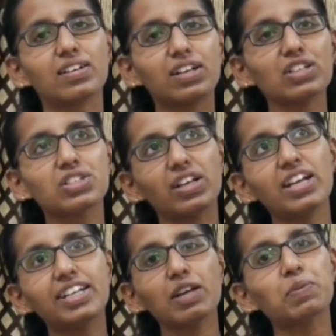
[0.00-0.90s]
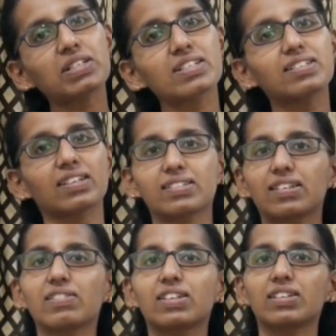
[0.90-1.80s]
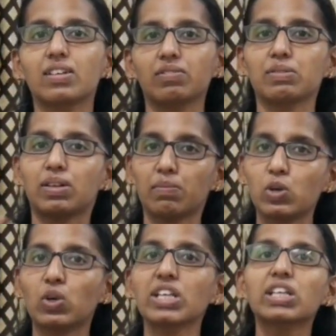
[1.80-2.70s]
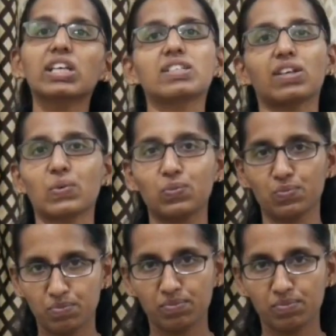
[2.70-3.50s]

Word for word: ரேஷ் எயிட்டி பர்சன்ட் சக்ஸஸ் ஆகுறது நம்ம நம்மளோடது இன்க்ரீஸ் ஆயிரும்